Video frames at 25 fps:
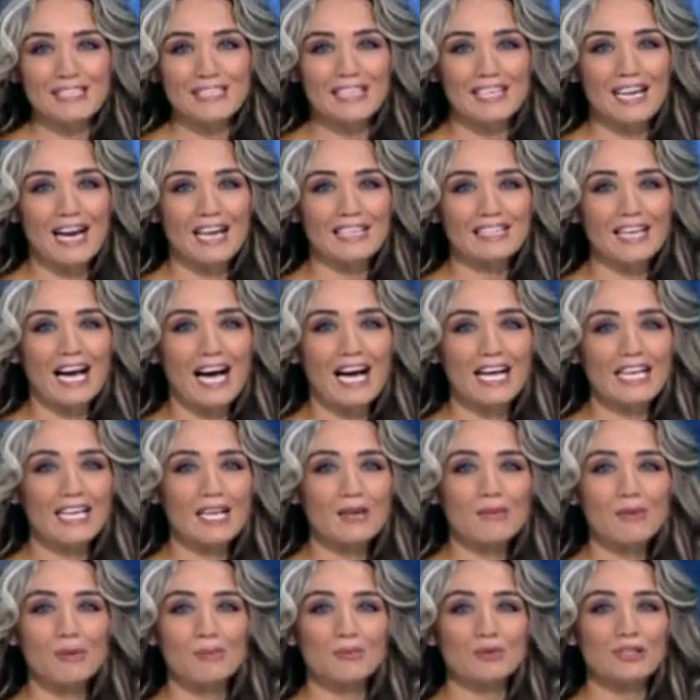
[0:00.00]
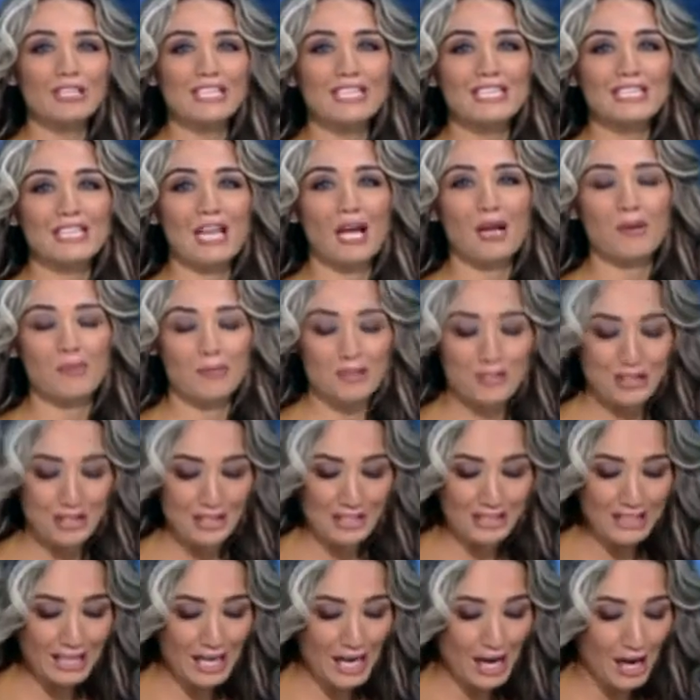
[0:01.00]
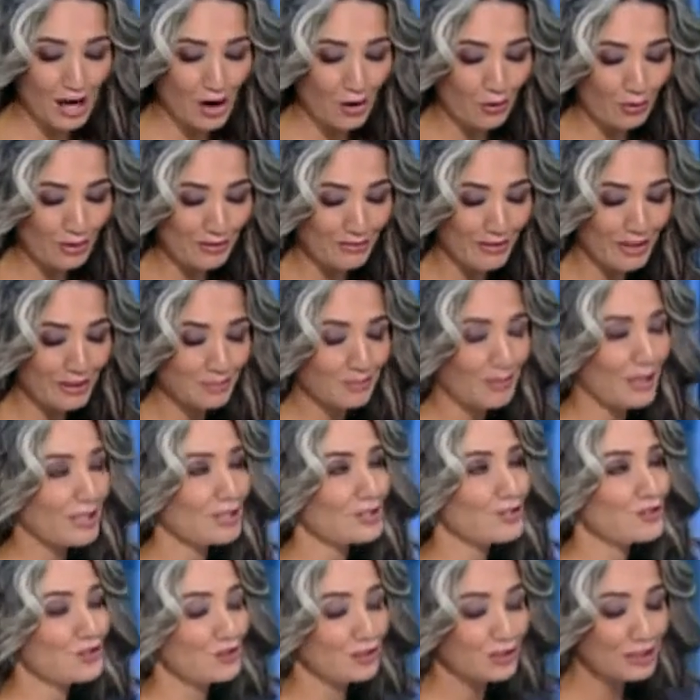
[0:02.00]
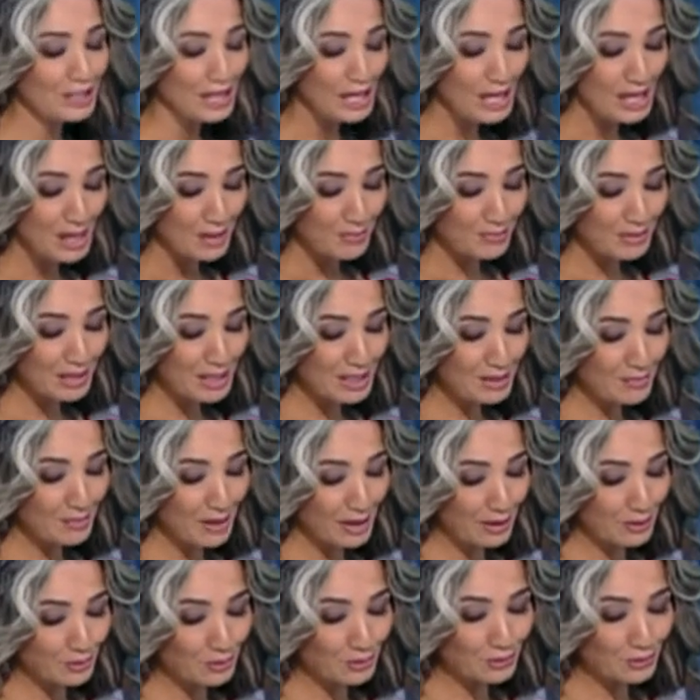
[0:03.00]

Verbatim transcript: رانيا حلاوي مديرة المشاريع أو إيفنت مانجر ببيروت